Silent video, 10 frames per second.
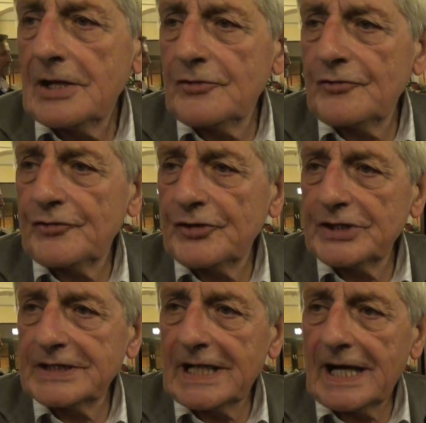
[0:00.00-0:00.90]

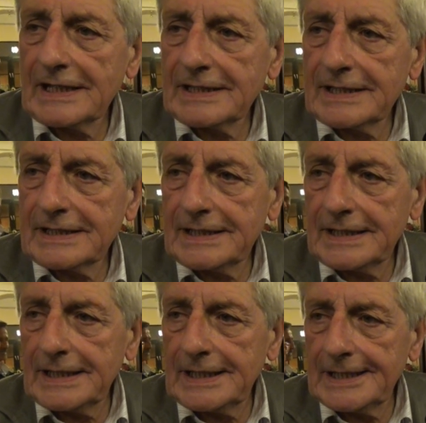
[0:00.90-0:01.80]
w
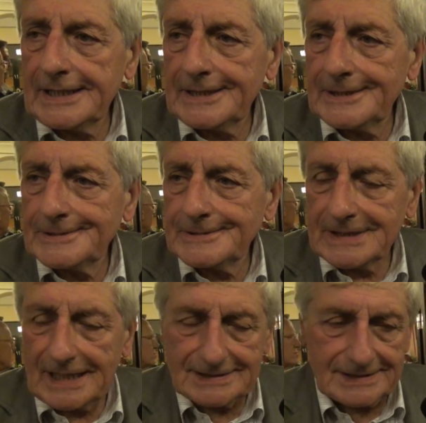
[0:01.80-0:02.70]

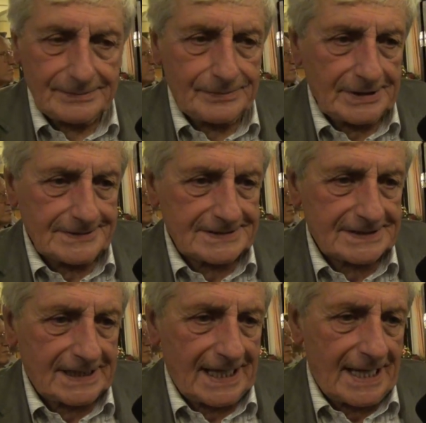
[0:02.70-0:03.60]
taki jak gdyby
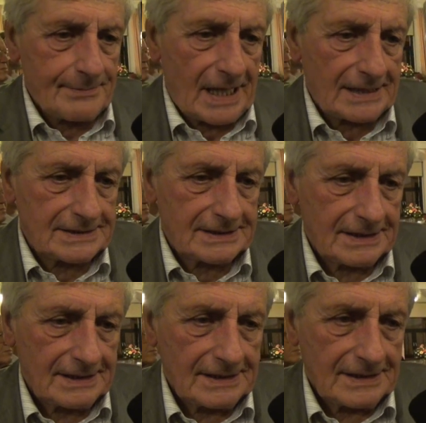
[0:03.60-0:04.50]
schemat
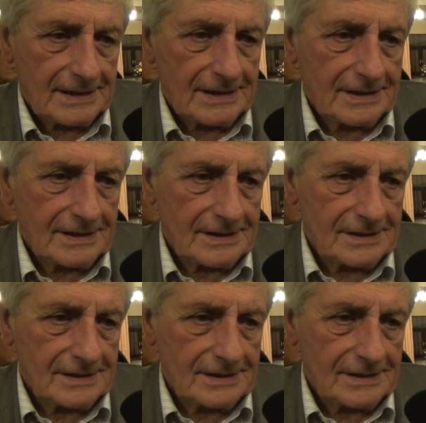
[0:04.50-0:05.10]
e,